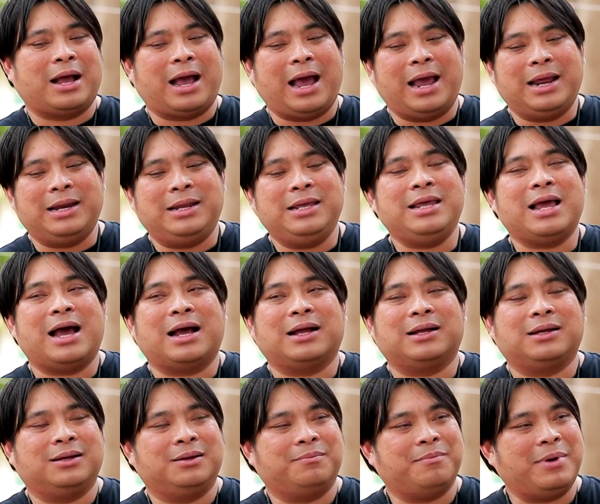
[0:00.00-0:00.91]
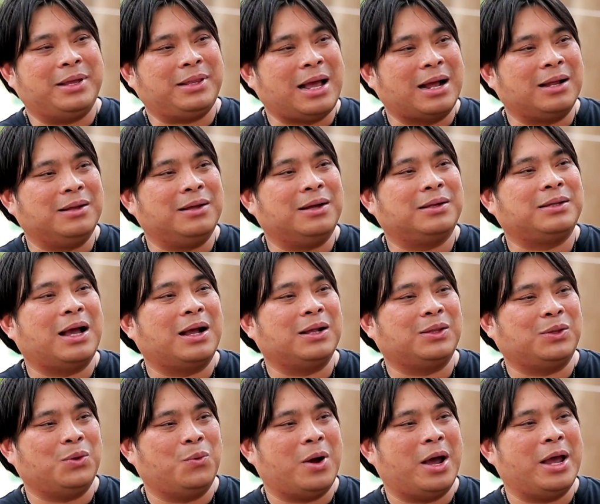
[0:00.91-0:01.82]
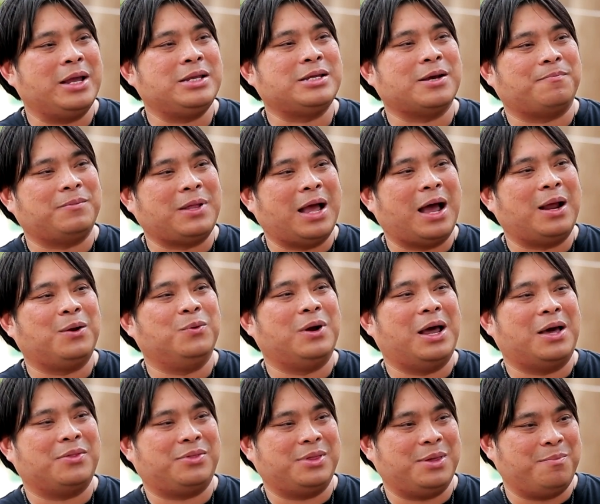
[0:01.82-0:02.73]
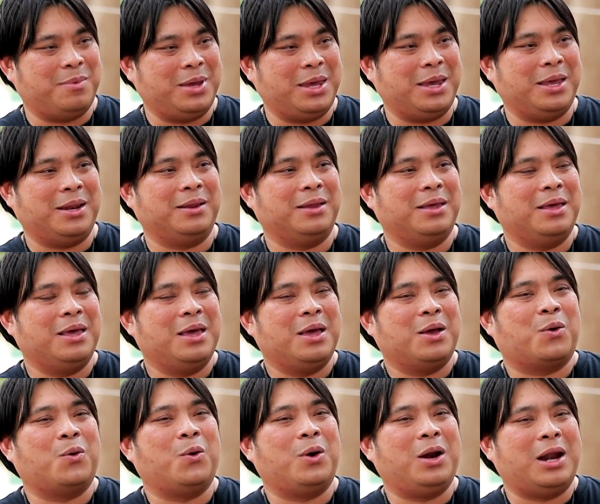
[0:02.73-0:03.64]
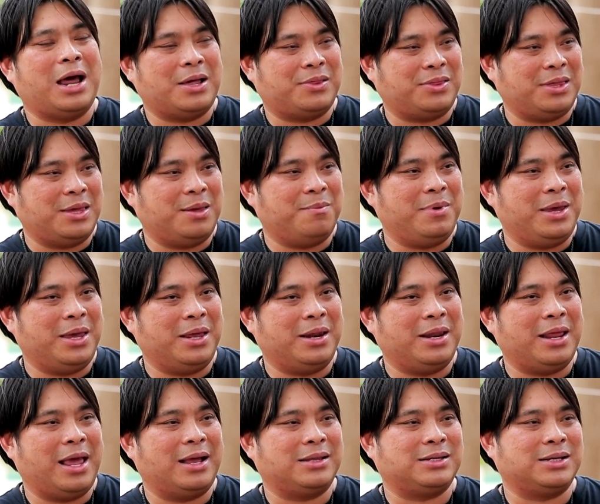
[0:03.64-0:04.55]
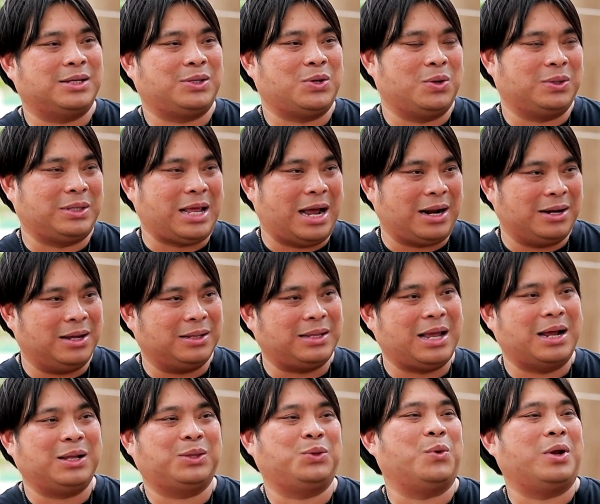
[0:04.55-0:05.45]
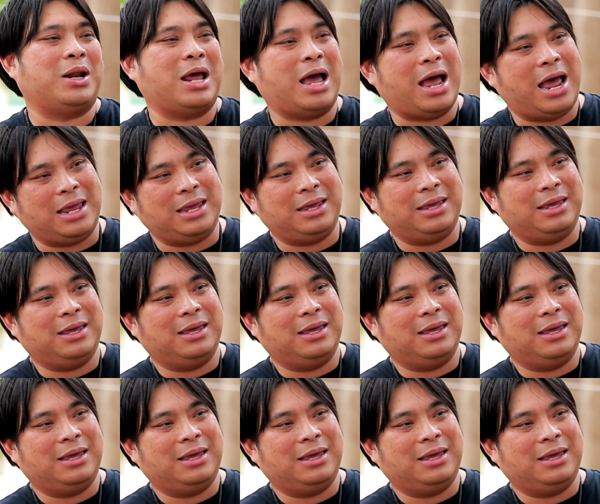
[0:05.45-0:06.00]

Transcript: ใครที่ยังไม่ตั้งเนื้อตั้งตัวให้จับตาดูราศีมีนคนราศีมีนเนี่ยจะต้องตั้งเนื้อตั้งตัวได้